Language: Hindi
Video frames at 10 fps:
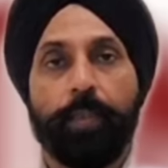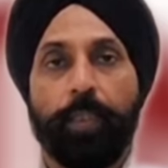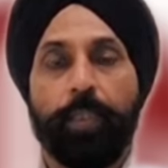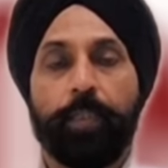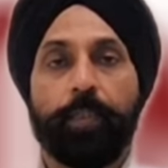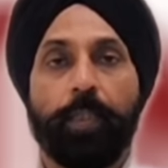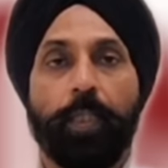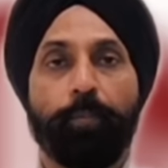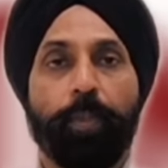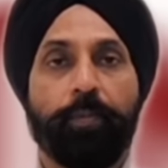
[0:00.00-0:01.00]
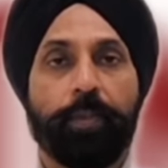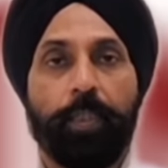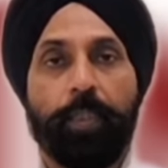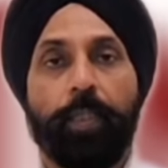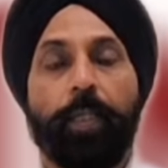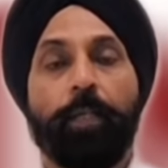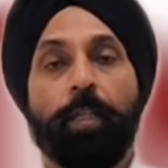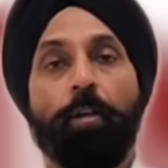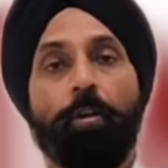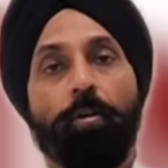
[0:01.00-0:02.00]
सेक्रेटरी जनरल एक पावर सेंटर है
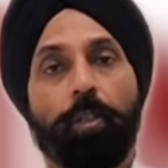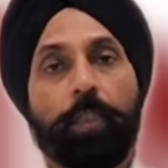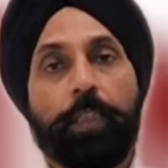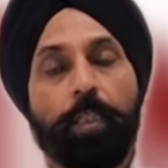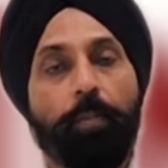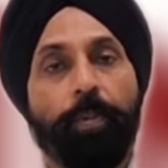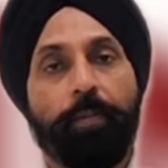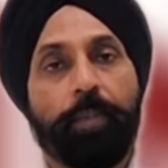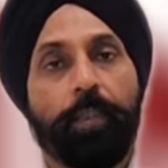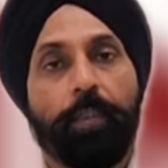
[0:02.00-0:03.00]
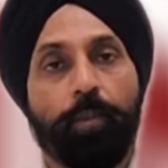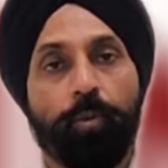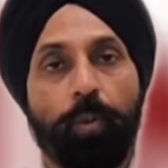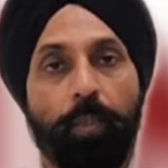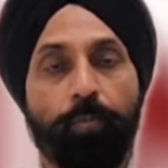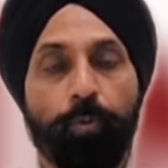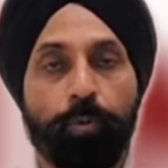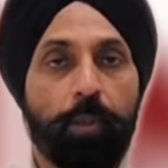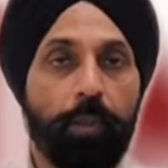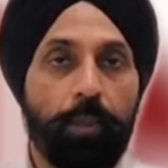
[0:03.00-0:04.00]
और तीसरा पावर सेंटर जो है वो
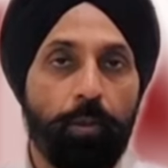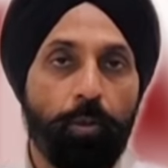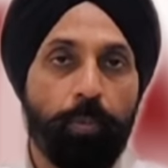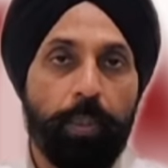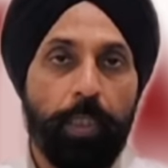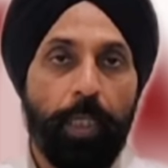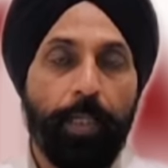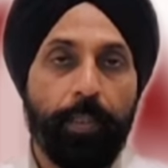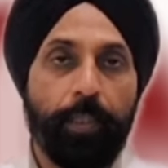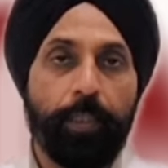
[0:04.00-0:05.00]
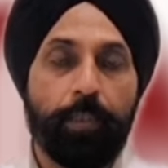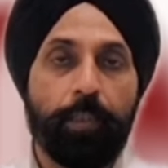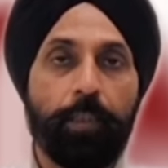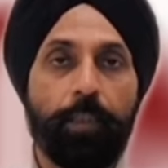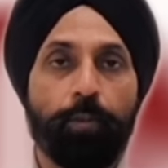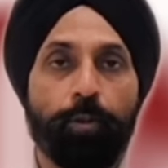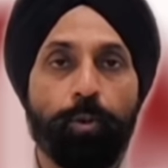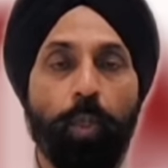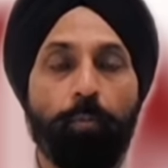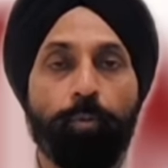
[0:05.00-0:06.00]
सीईओ e बन जाएगा यानी कि सीईओ
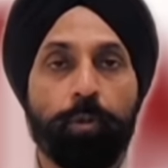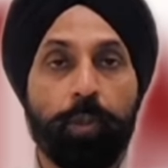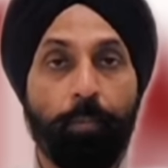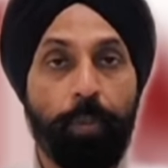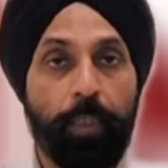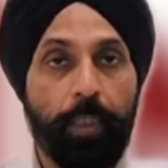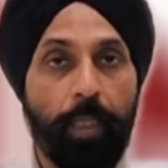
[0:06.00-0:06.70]
जो है वो सभी